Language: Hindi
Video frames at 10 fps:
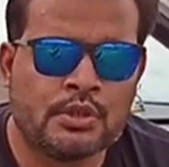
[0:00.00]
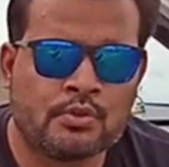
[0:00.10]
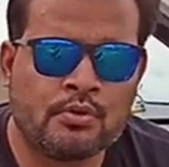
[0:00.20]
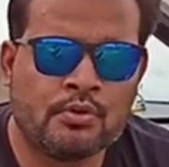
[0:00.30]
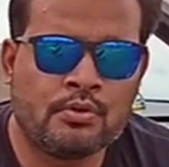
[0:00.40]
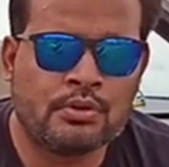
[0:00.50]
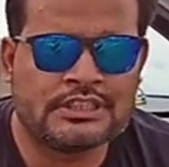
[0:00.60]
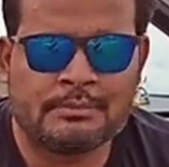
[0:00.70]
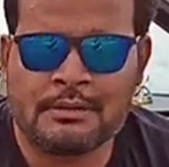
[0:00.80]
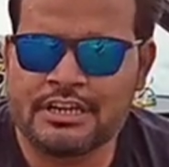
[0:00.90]
तो
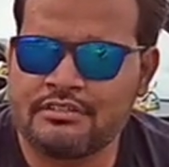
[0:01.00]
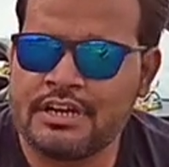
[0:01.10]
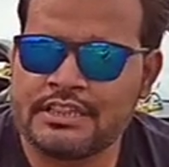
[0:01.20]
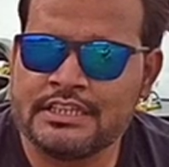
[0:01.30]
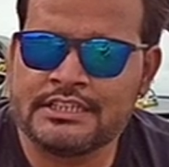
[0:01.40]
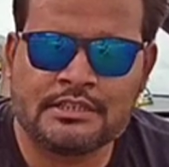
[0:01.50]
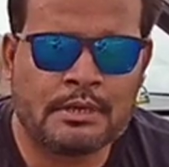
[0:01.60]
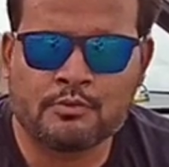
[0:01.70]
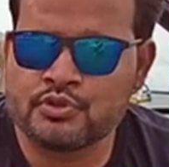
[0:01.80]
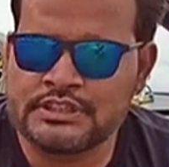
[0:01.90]
जब आप लगवाते हैं जब
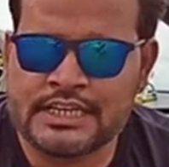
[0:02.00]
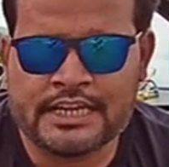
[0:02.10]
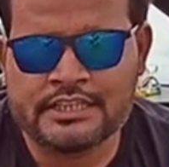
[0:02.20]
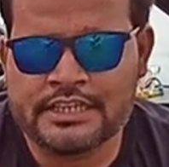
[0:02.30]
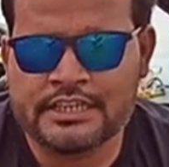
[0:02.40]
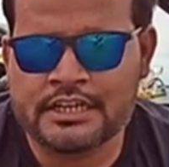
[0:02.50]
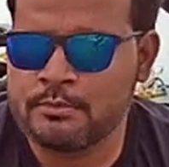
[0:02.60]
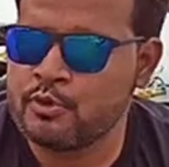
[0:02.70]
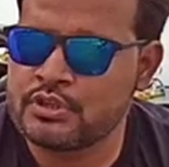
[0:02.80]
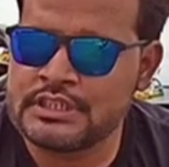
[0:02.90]
आप उसकी शाइन देखेगा
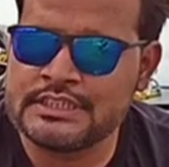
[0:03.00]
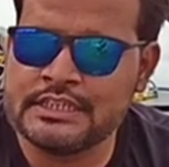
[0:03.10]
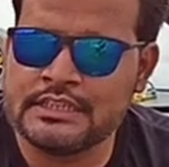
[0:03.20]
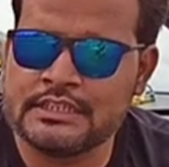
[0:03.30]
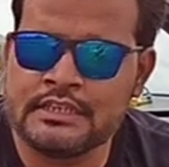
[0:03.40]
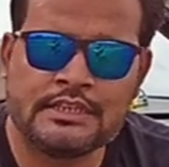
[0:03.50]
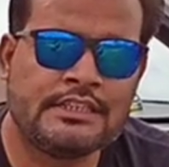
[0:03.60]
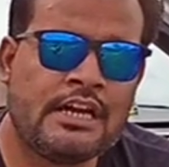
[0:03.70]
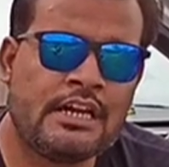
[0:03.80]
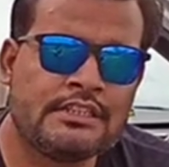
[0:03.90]
बहुत अच्छी रहती है
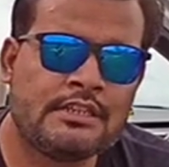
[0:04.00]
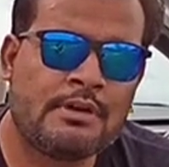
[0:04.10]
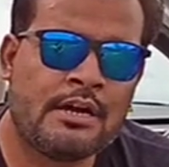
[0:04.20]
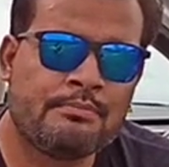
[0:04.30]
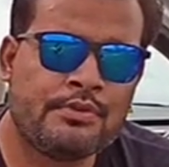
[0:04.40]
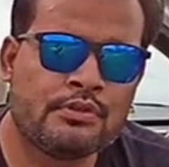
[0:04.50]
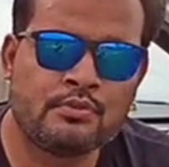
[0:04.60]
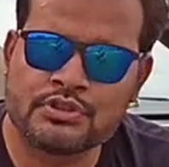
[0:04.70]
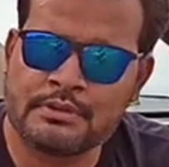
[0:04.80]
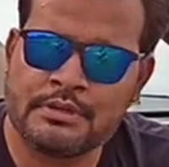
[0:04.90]
या जब आप
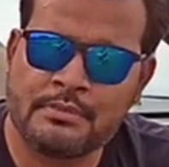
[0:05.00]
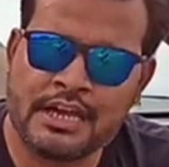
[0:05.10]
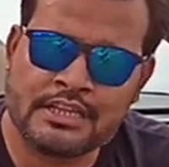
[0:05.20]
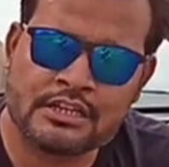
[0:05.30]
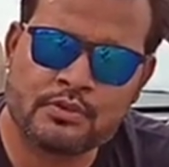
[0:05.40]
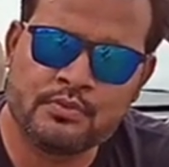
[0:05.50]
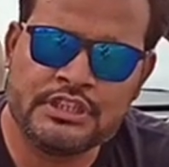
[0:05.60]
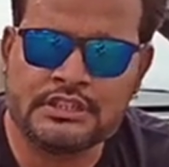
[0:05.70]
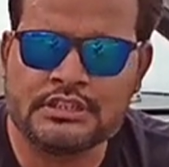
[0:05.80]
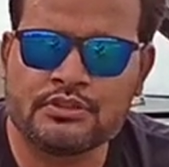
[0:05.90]
कुछ समय बाद अगर
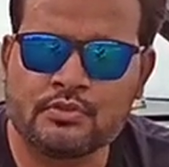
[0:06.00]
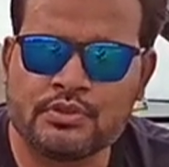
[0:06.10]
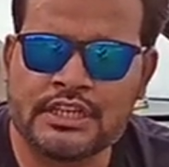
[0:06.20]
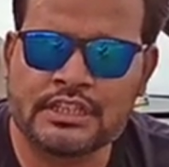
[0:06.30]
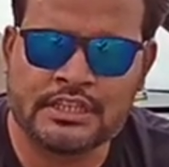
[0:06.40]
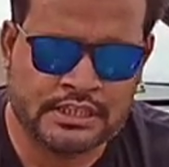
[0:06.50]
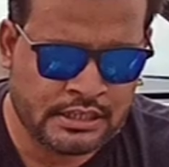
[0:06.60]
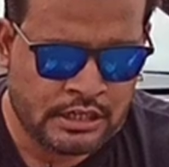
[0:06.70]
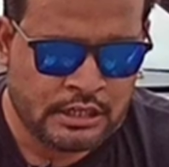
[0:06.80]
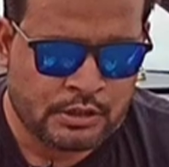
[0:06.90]
उन्हीं चीज़ों को देखते हैं
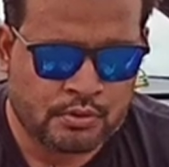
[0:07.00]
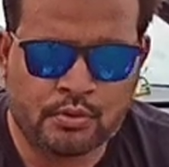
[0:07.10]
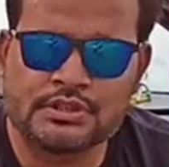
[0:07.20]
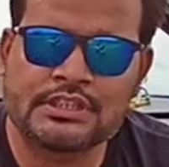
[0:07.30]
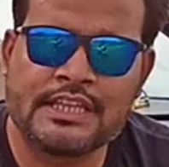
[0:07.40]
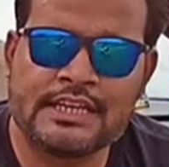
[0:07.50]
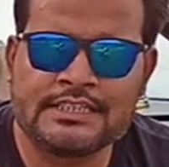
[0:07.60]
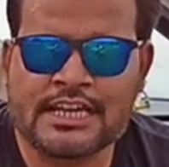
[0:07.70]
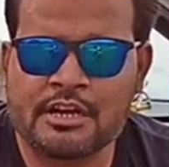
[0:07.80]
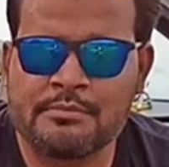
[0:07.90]
तो हो सकता है कि
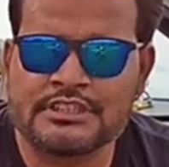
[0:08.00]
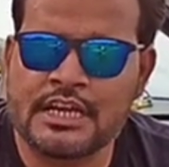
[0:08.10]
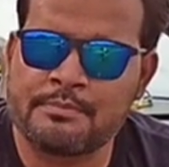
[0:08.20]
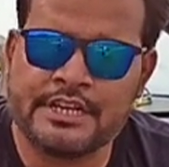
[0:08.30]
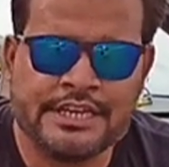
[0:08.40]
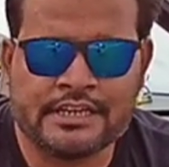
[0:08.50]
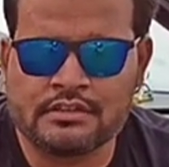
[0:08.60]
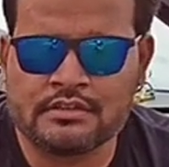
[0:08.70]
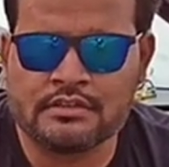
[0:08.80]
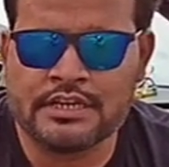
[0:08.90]
चार में से आपका
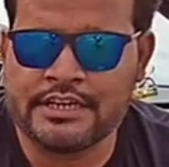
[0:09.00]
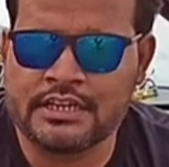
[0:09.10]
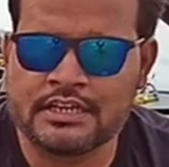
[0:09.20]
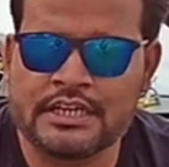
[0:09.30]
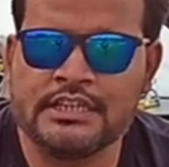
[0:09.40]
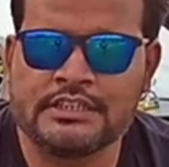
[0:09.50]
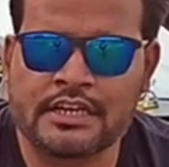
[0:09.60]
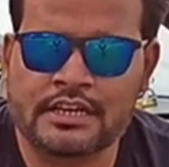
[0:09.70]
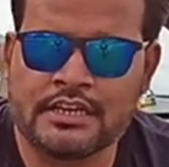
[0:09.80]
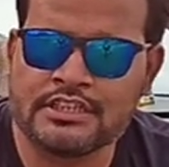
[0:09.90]
एक हैंडल कहीं
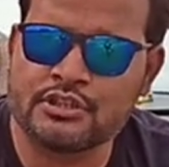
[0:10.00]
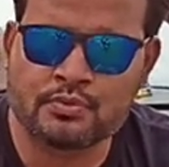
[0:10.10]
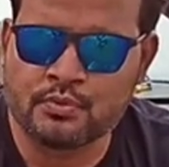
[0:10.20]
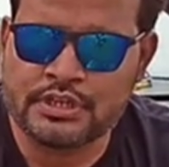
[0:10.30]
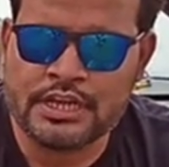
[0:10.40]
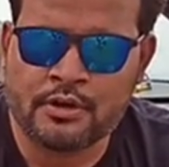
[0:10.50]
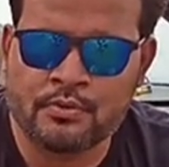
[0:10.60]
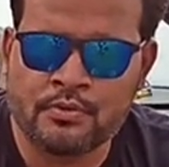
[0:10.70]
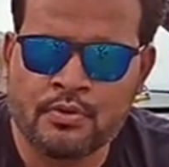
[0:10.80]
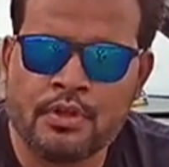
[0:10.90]
टकराने से टूट गया हो
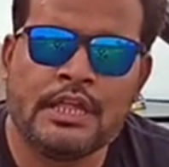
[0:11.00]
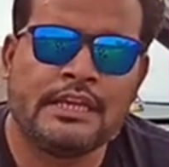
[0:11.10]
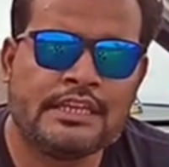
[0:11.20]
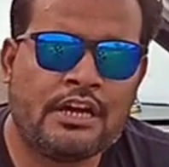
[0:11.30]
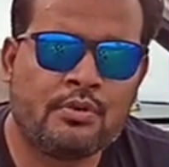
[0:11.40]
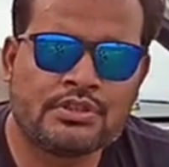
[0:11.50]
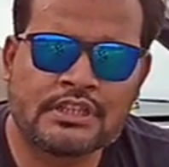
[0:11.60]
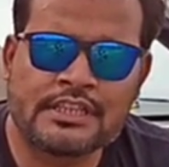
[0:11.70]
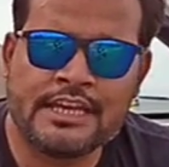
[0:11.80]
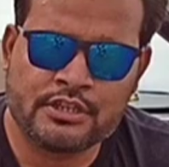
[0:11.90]
या हो
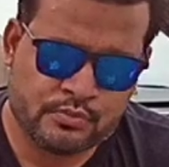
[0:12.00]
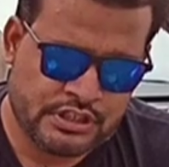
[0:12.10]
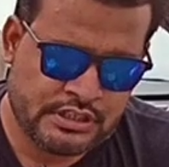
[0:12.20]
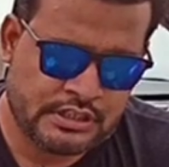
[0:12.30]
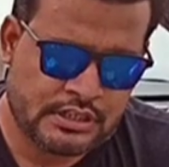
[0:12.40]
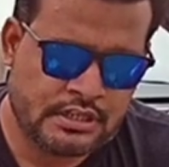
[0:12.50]
सकता है कि उनकी